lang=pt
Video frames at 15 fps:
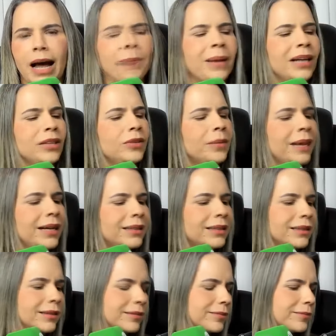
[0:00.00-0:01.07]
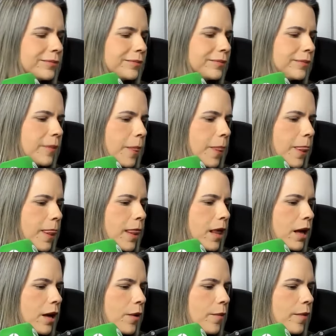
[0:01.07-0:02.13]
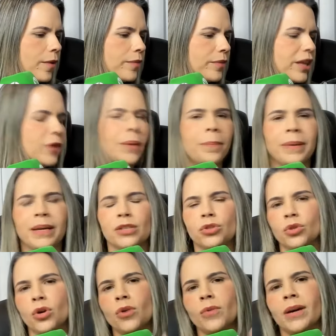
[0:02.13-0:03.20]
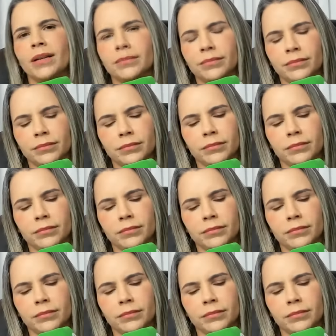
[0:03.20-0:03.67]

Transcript: Amado, amada, tem uma pessoa